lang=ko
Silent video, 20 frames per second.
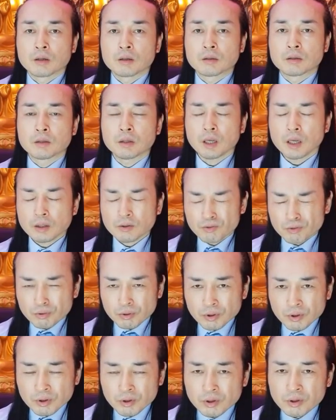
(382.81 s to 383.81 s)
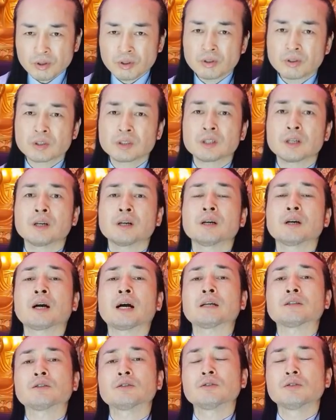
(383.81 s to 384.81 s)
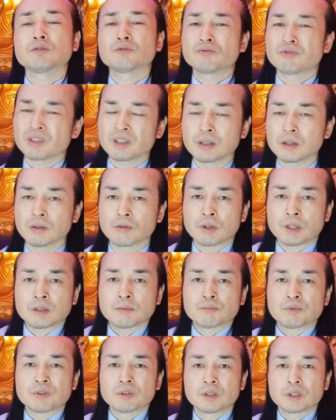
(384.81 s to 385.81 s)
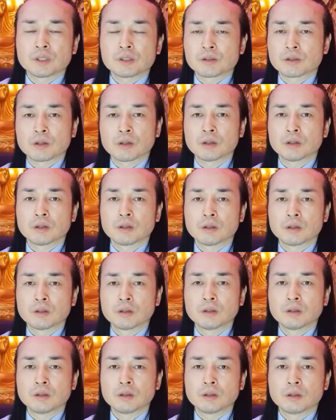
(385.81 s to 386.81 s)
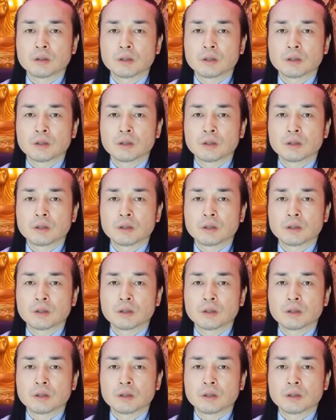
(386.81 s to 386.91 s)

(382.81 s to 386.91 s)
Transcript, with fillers: 그래도 그냥 가정을 꾸리려고 하는 분들이 있어 어?